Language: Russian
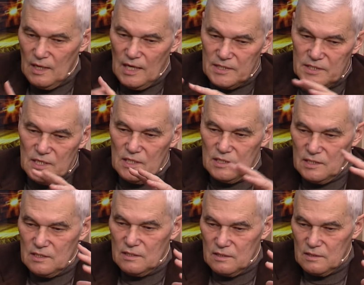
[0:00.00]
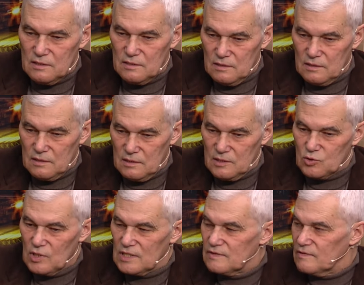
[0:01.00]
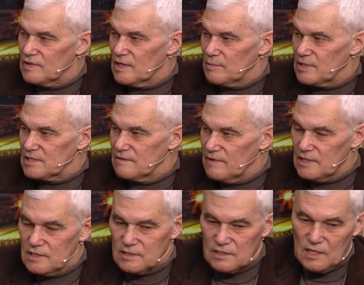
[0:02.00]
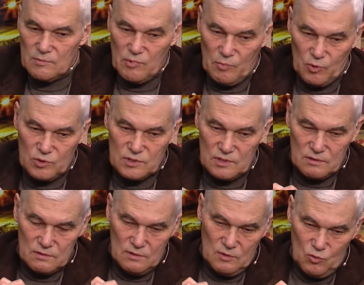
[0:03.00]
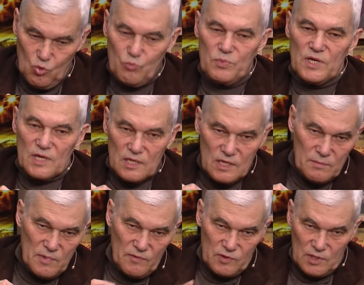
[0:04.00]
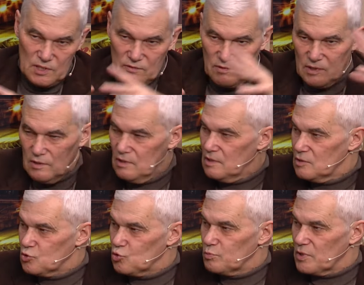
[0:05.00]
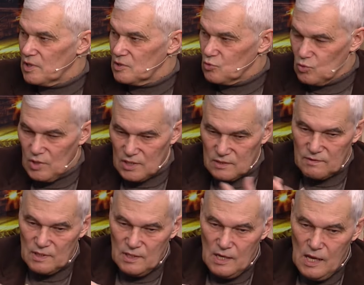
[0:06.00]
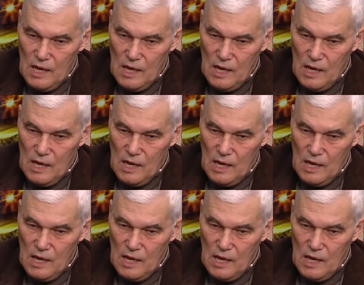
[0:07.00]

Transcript: отдельные э, государственные образования стали бы просто губерниями вот этого супергосударства.